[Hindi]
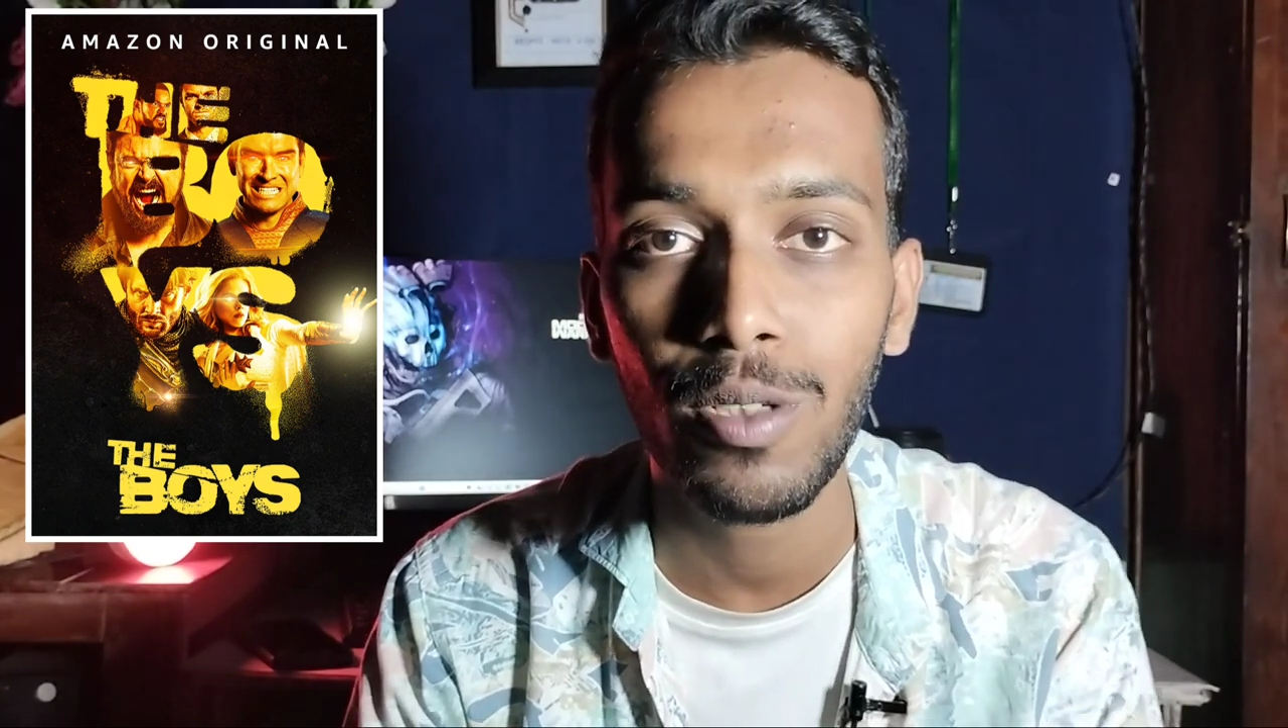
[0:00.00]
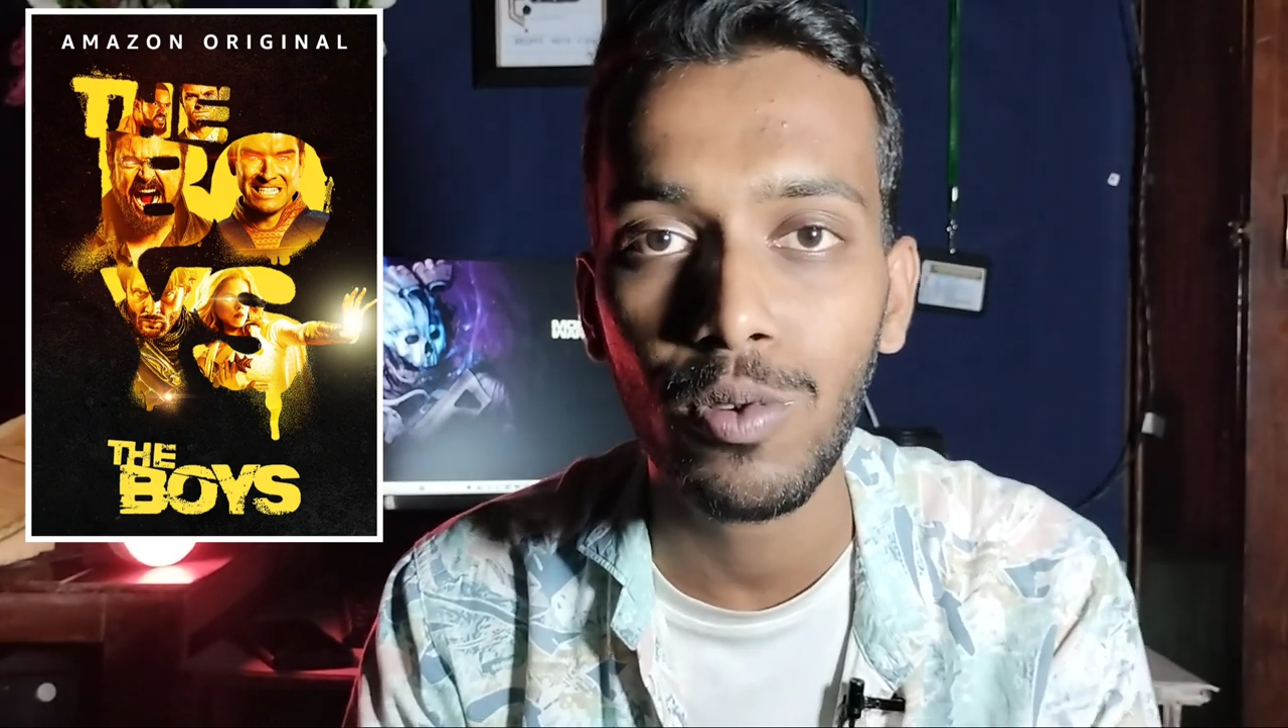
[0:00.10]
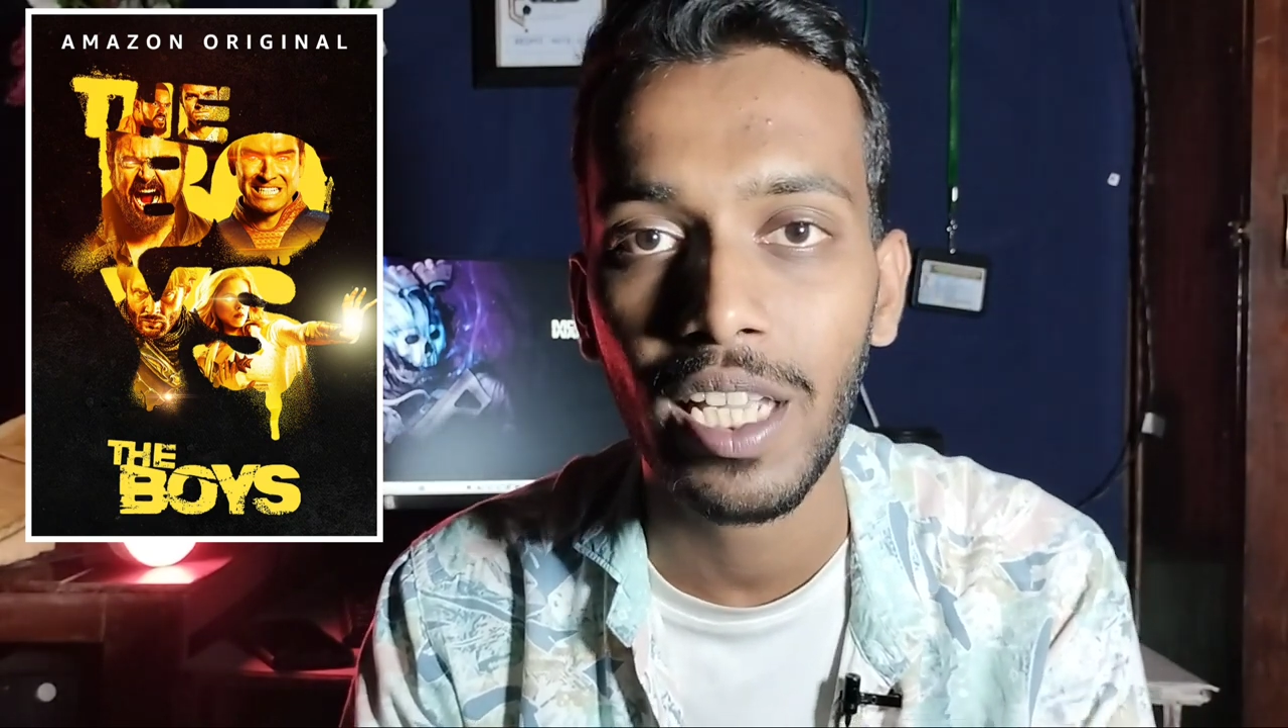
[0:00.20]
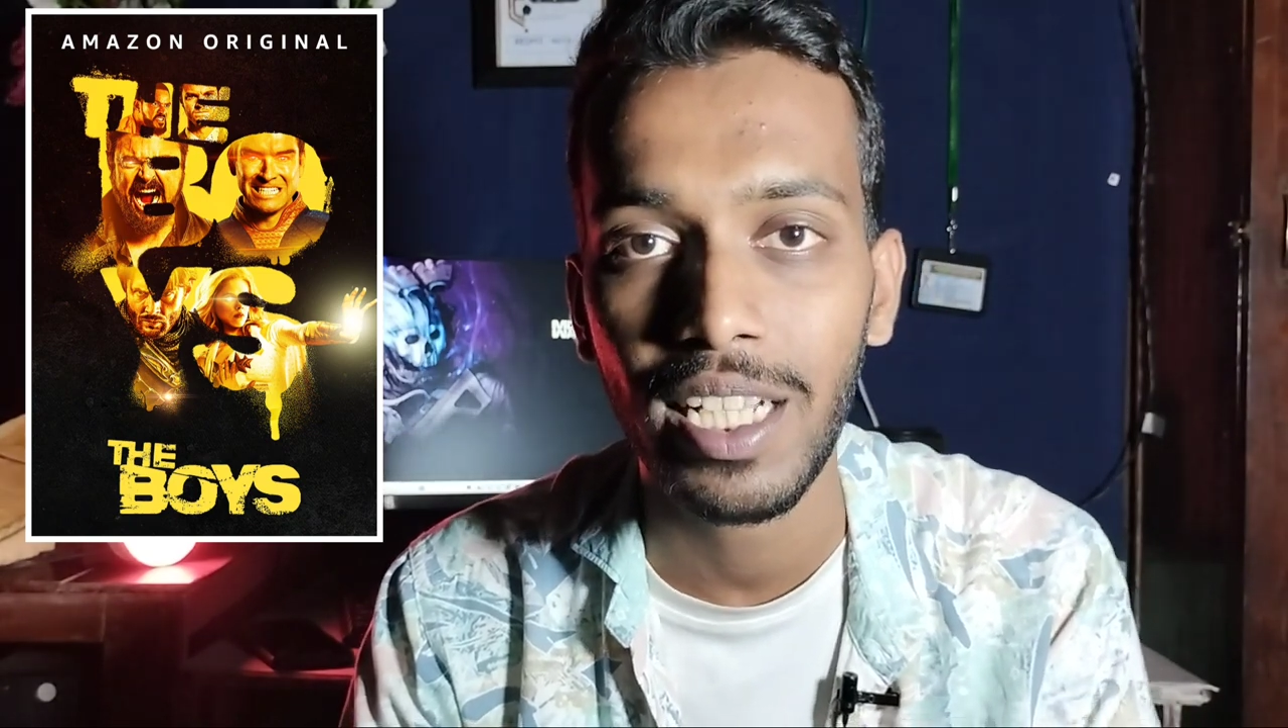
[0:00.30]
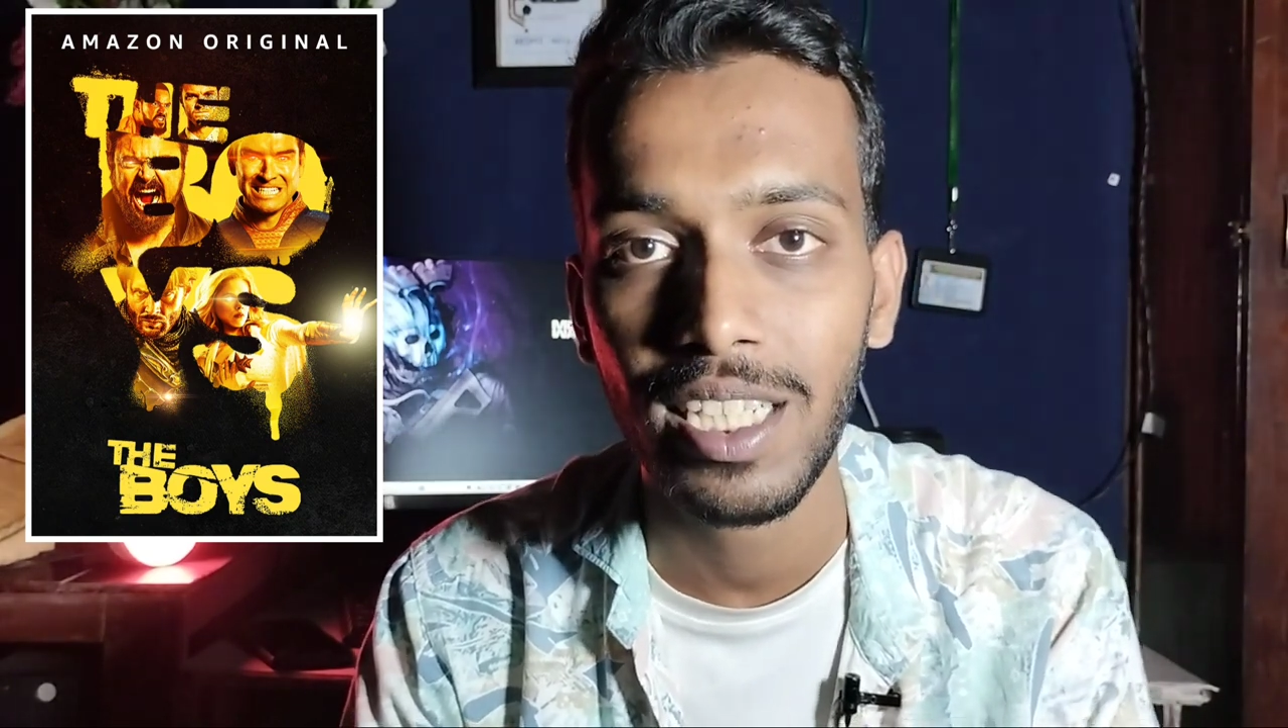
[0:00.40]

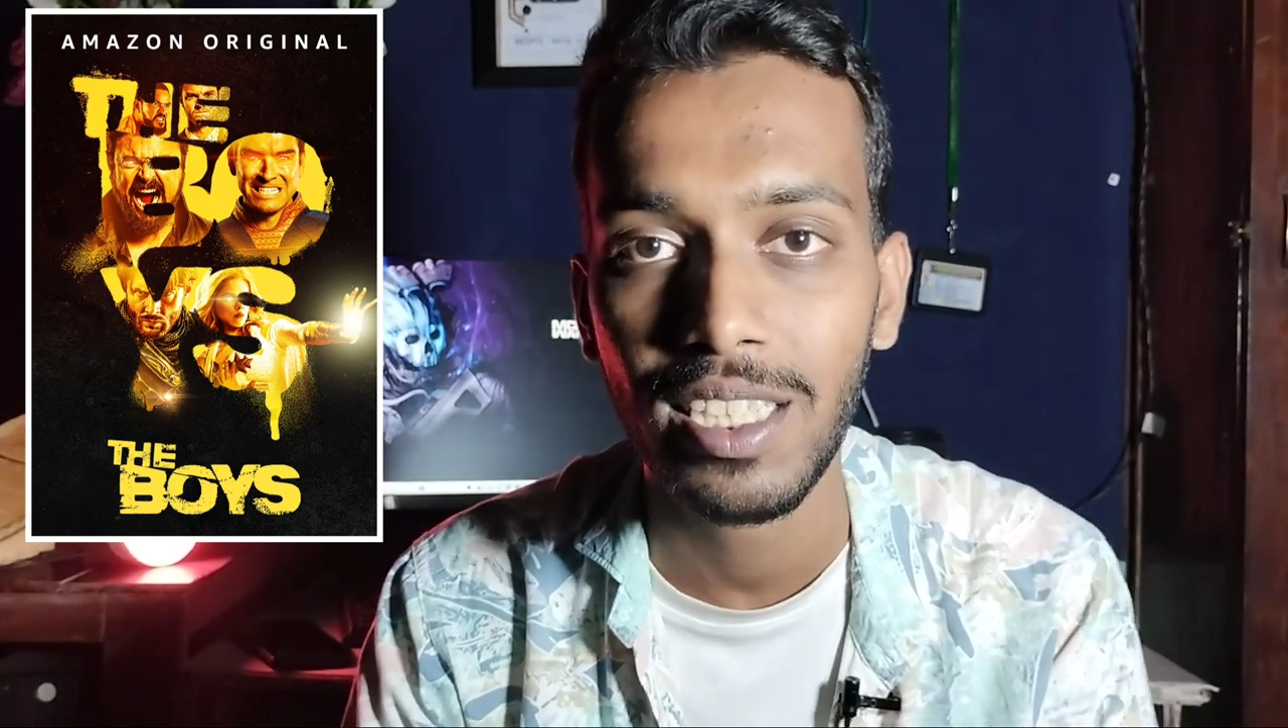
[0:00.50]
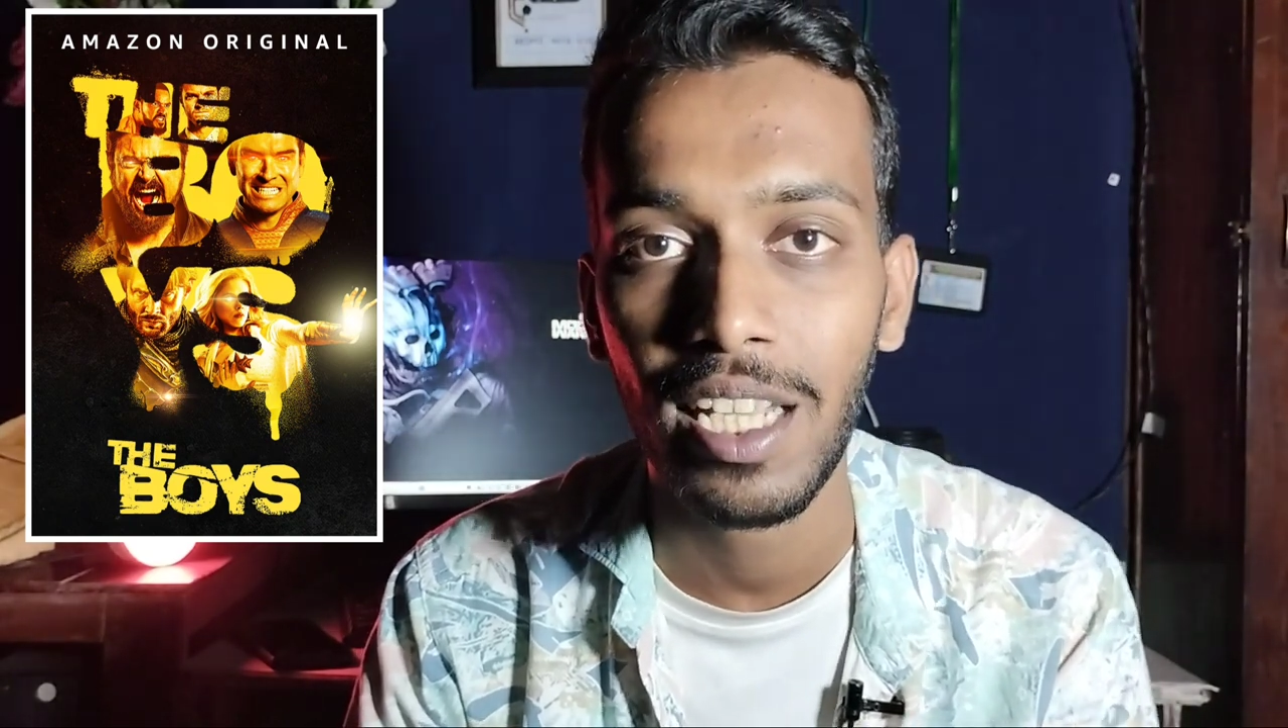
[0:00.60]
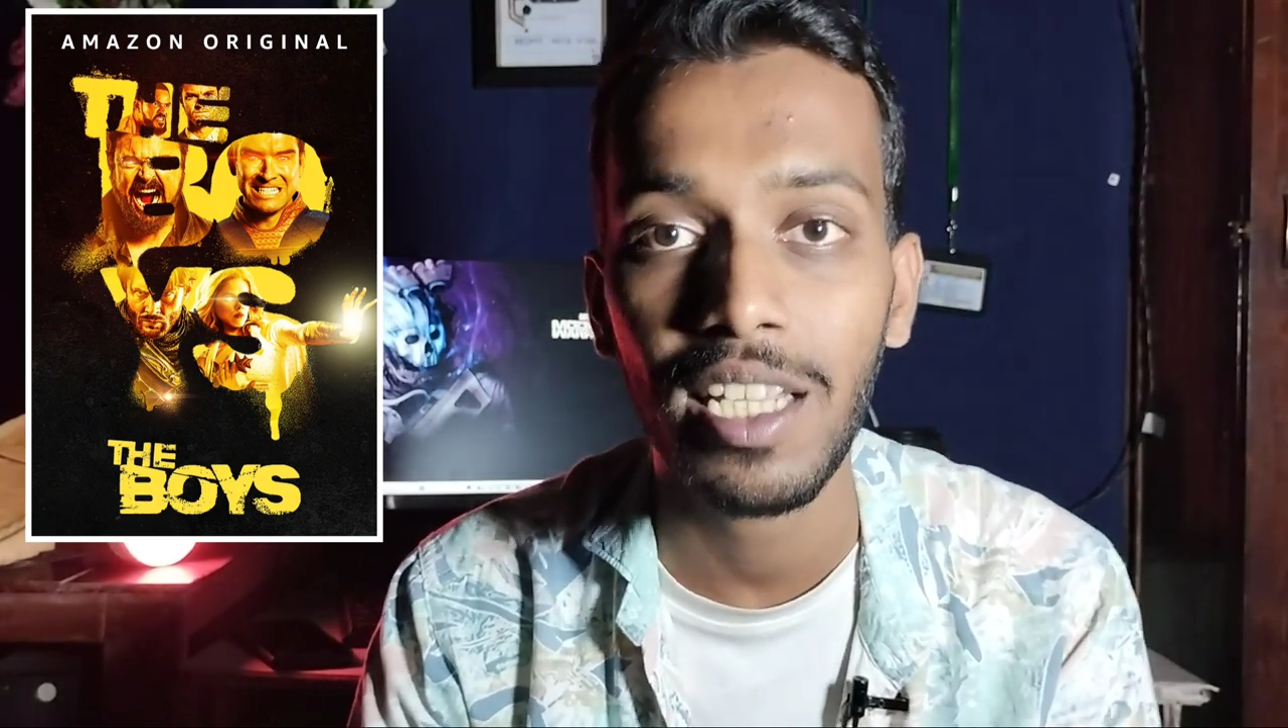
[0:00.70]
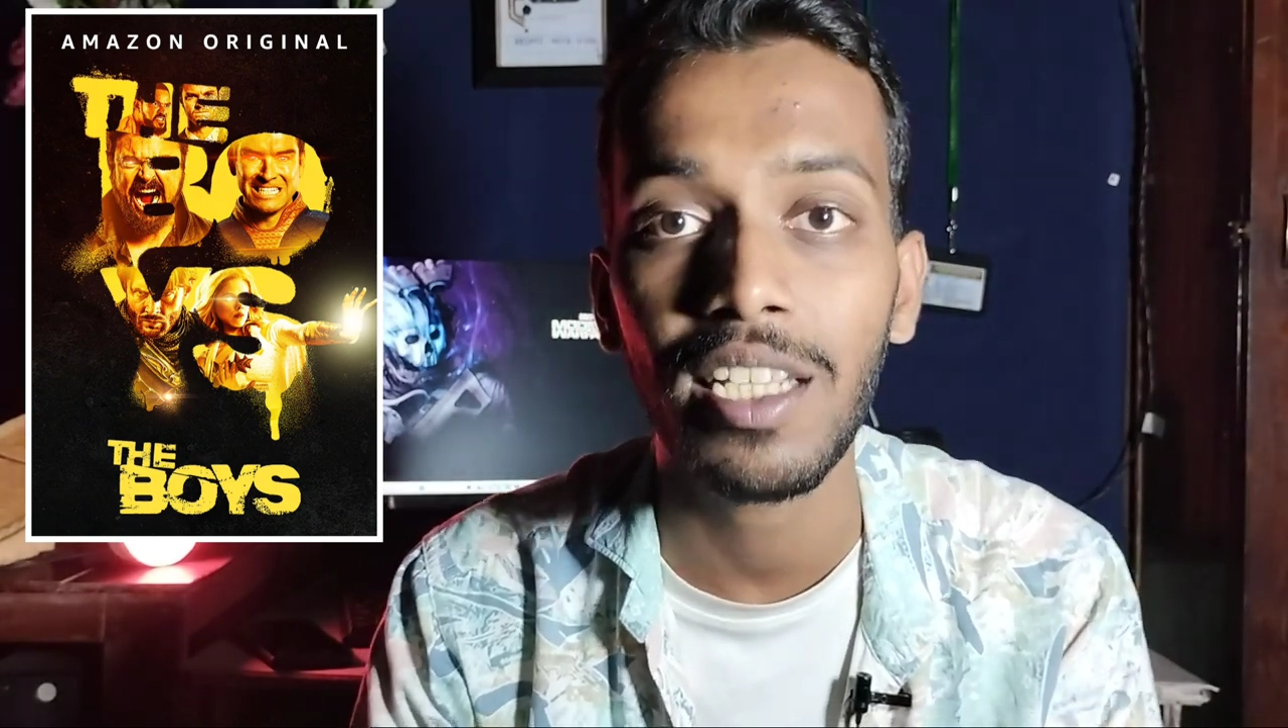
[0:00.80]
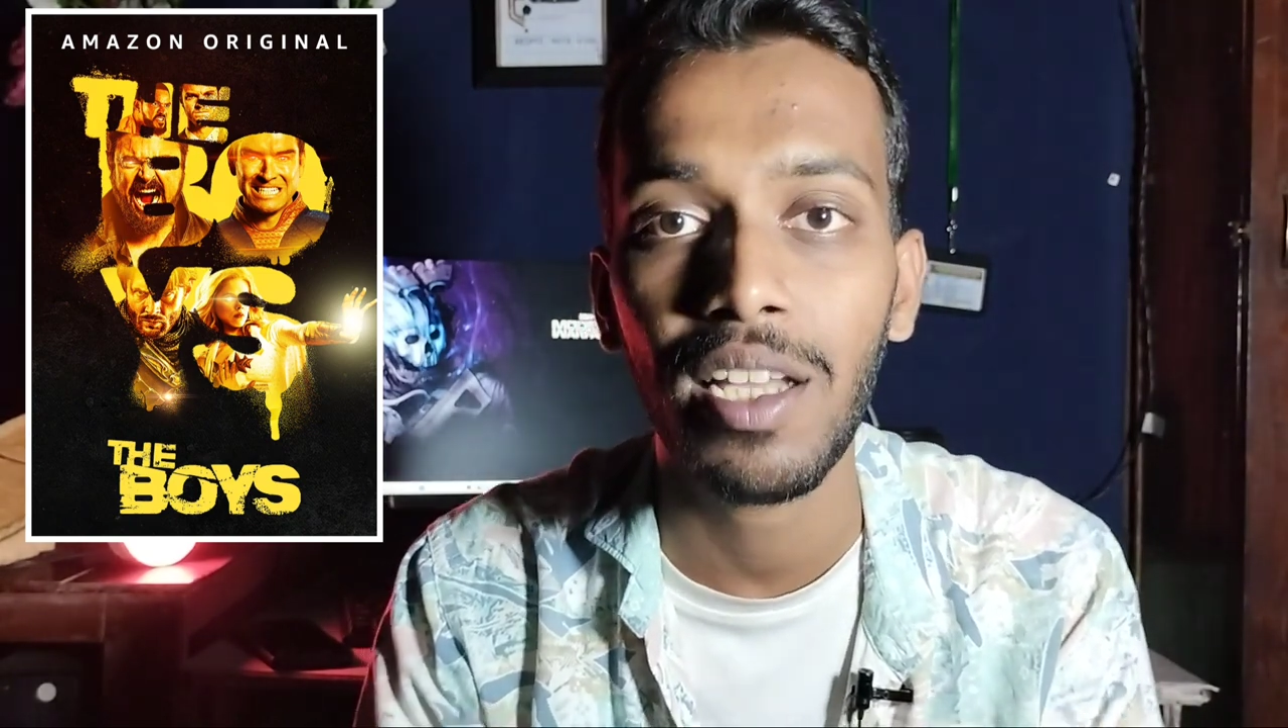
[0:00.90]
क्यों देखनी
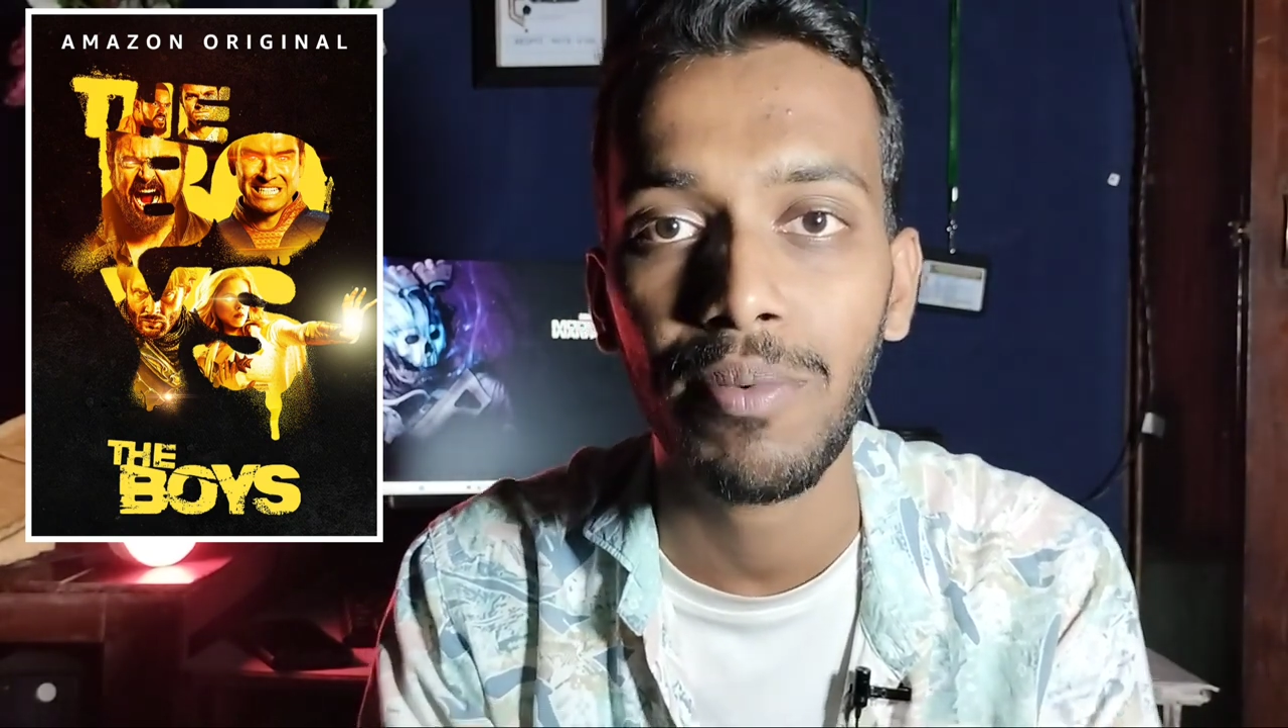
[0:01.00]
चाहिए